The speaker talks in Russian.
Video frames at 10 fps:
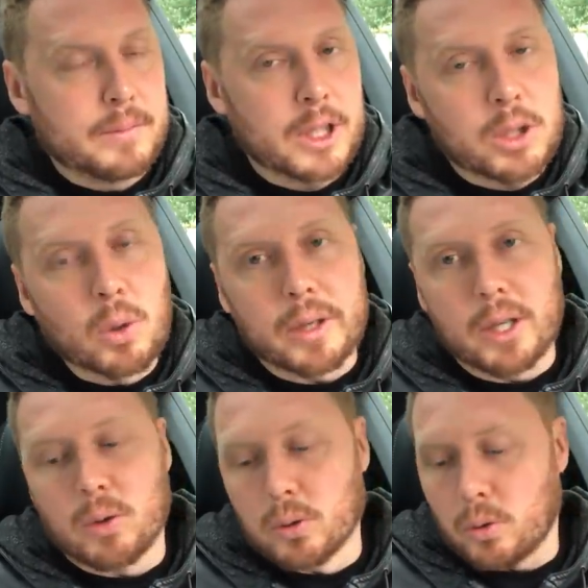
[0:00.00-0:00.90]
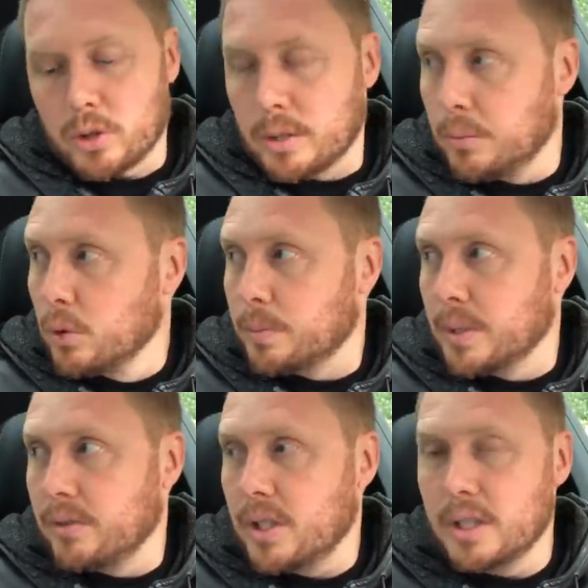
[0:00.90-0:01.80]
итоги конкурса будут
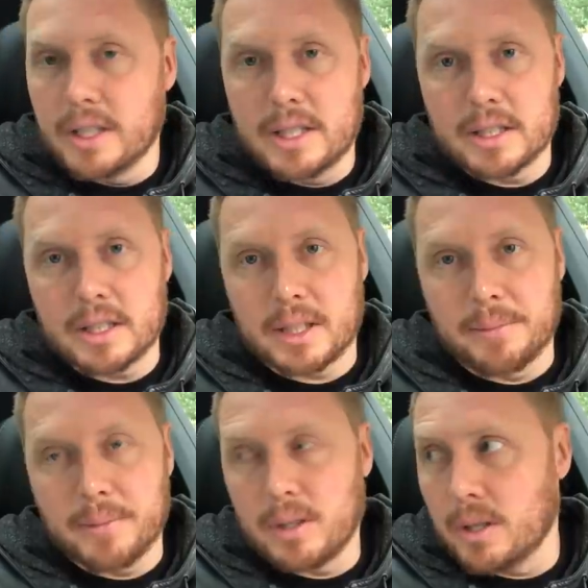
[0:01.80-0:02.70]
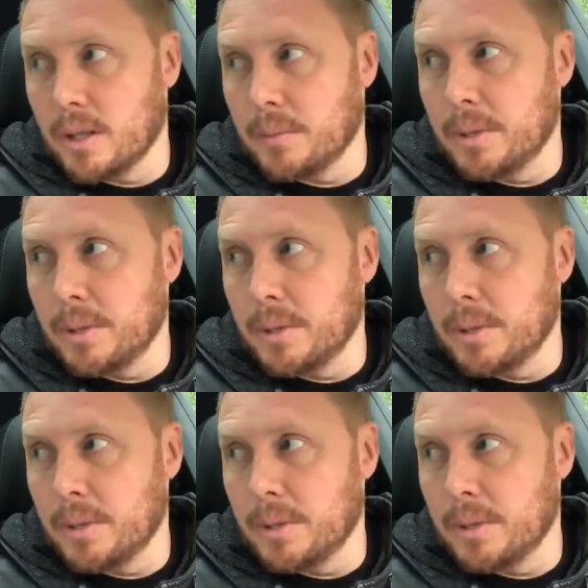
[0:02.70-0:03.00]
подведены где-то там э,